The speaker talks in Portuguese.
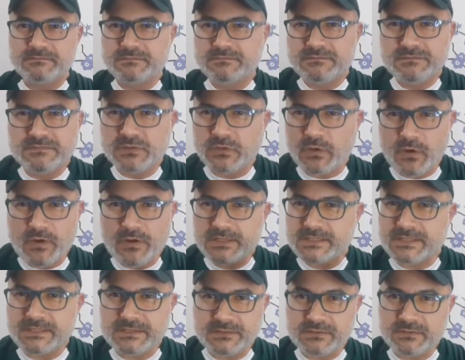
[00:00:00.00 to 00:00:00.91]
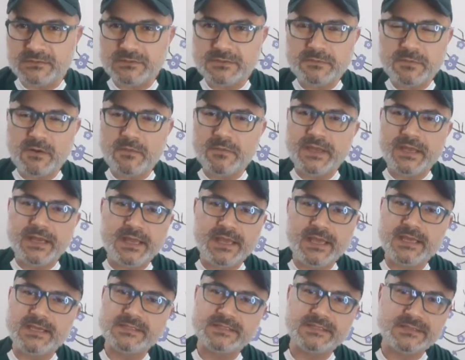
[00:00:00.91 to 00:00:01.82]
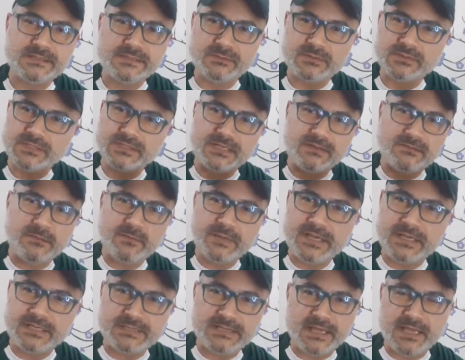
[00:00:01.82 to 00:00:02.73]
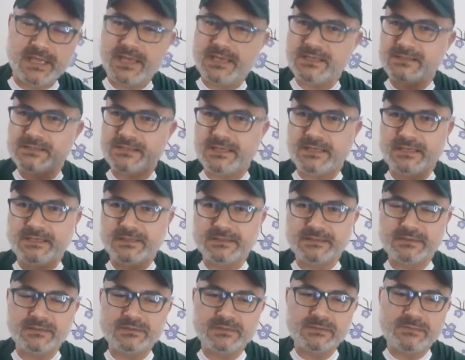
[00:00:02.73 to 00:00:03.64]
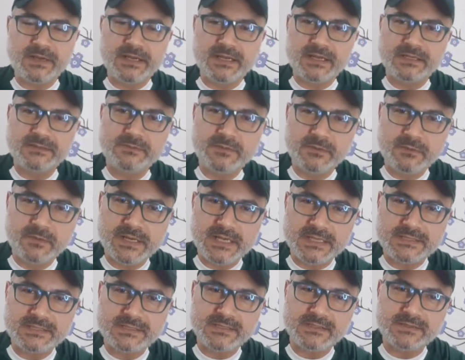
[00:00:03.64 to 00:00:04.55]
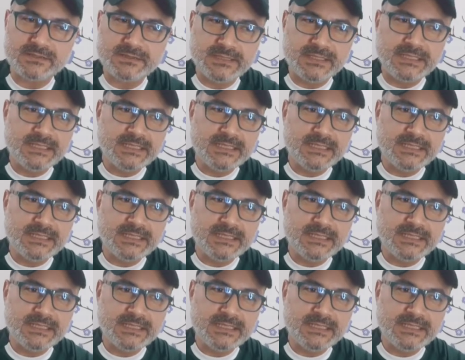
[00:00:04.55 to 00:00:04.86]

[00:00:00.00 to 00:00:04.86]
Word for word: nossa, de todos os palmeirenses, os que estavam presentes aí, ou espalhados pelo Brasil.